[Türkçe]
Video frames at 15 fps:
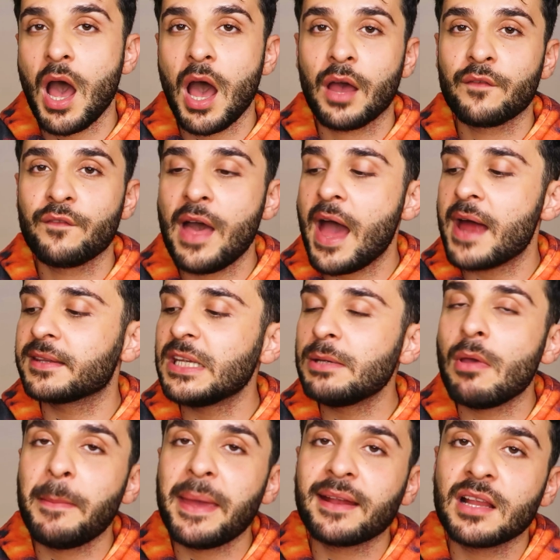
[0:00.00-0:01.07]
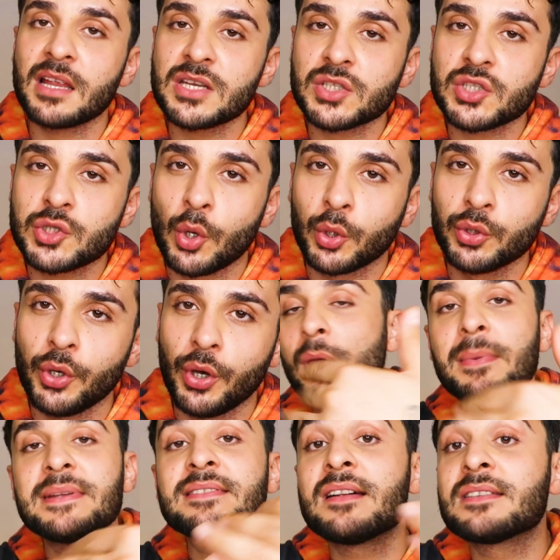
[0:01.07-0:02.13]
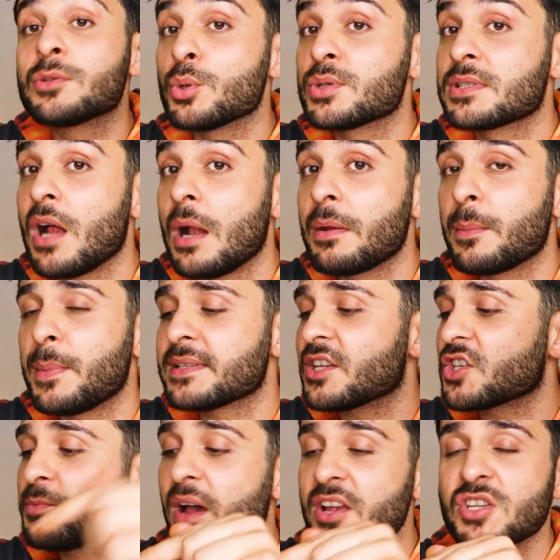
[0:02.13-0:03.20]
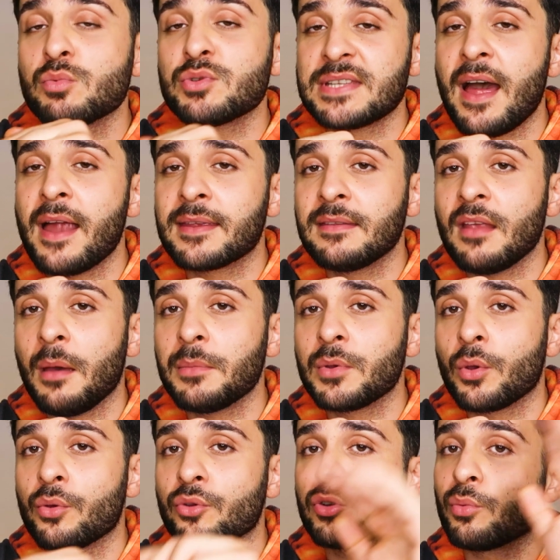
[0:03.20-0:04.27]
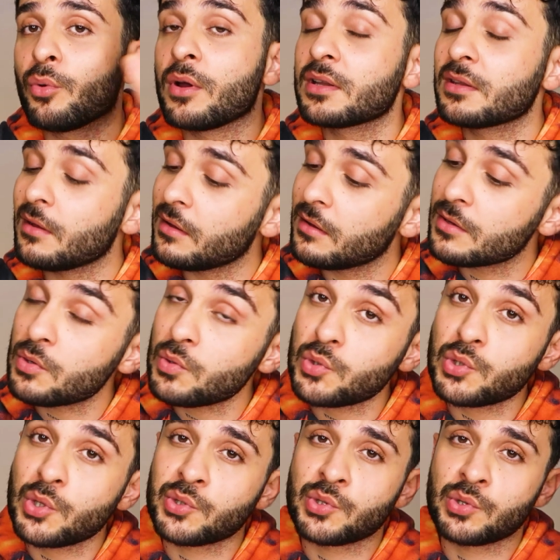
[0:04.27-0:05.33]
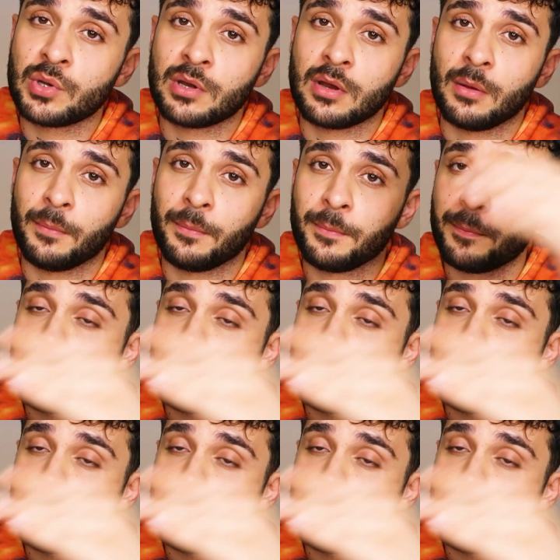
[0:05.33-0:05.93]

Ha, verdiğim emeklerin sonu. Bu da mesela sosyal bir mesaj. Bence bu sergiden bir görüntü bu arada. Şaşırırım.